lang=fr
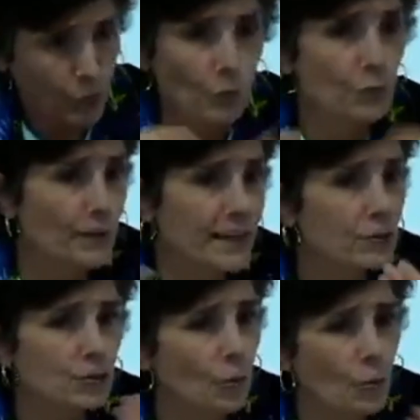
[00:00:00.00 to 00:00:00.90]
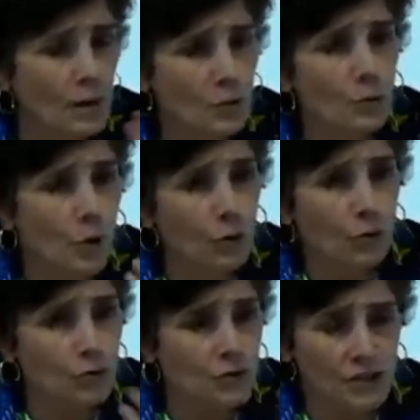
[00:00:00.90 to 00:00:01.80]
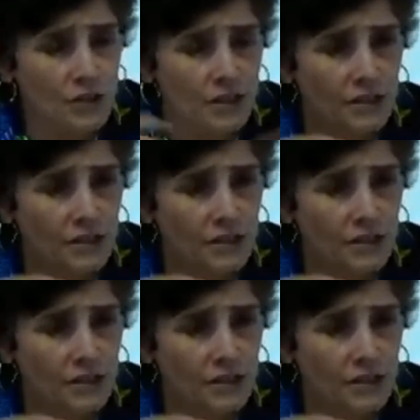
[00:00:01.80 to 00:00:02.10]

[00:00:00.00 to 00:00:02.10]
verte probablement. Euh, ça, c'est